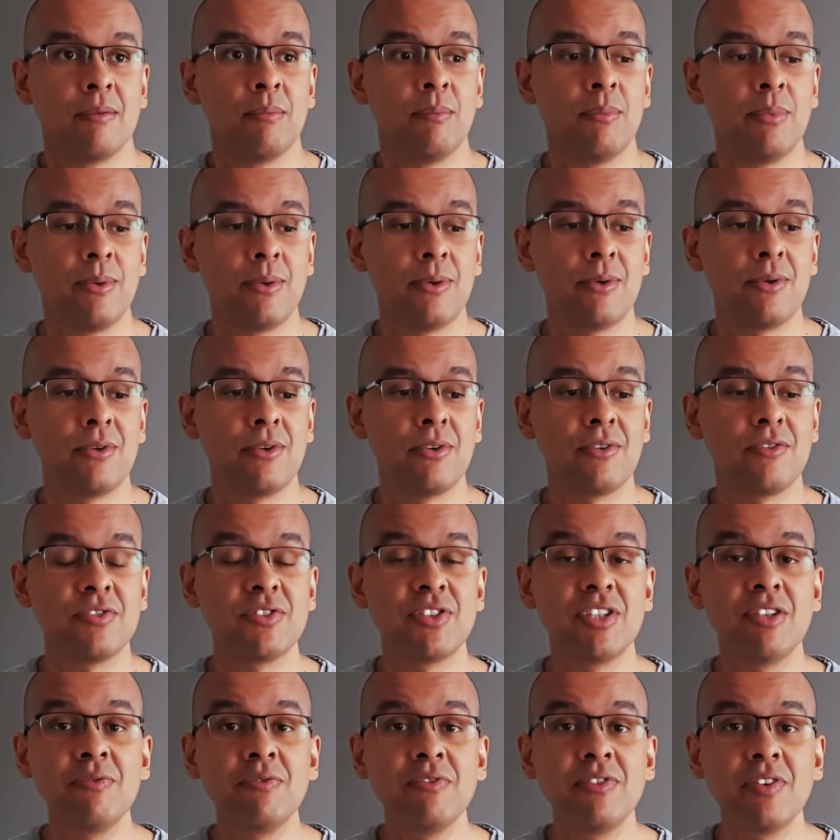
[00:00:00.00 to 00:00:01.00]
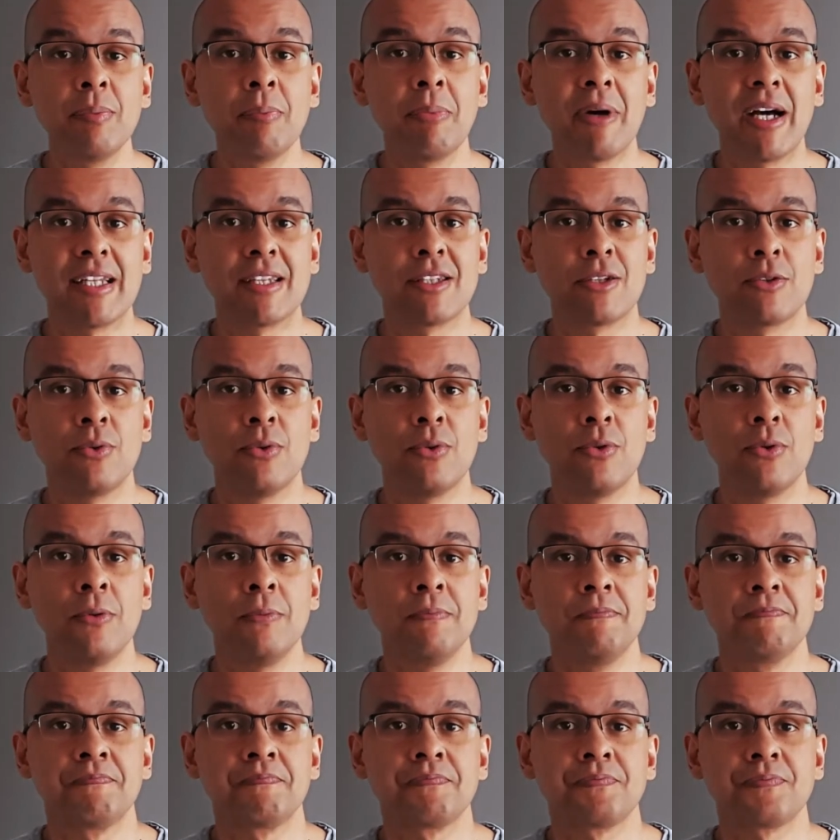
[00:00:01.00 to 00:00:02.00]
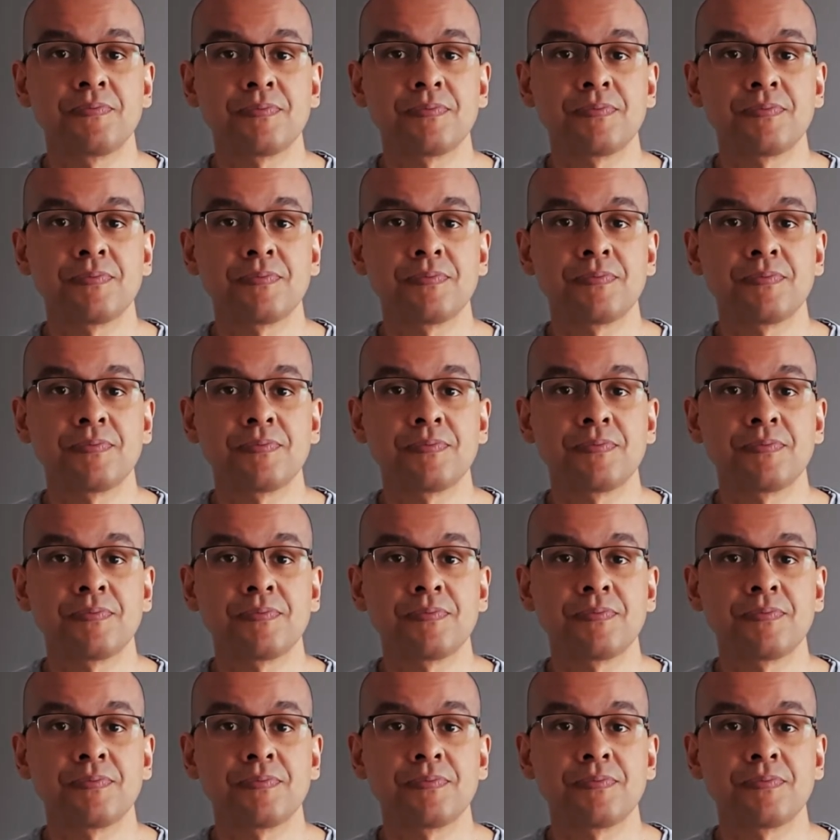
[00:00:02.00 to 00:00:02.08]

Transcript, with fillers: Bo w tym wypadku